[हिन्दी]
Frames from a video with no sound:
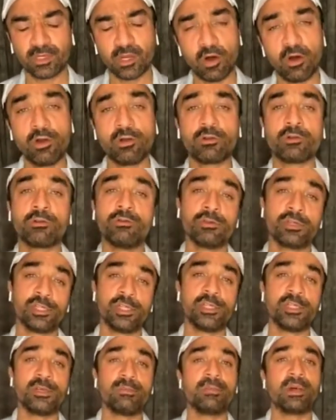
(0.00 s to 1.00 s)
कौन
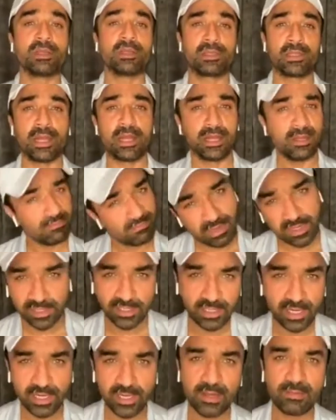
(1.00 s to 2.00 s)
खुशी से मरता है मर
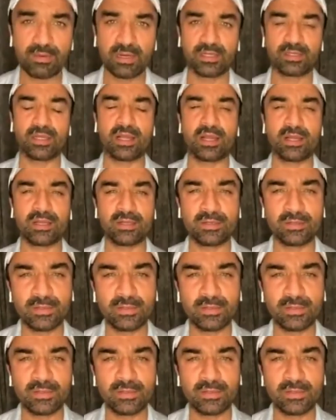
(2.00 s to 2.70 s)
जाना पड़ता है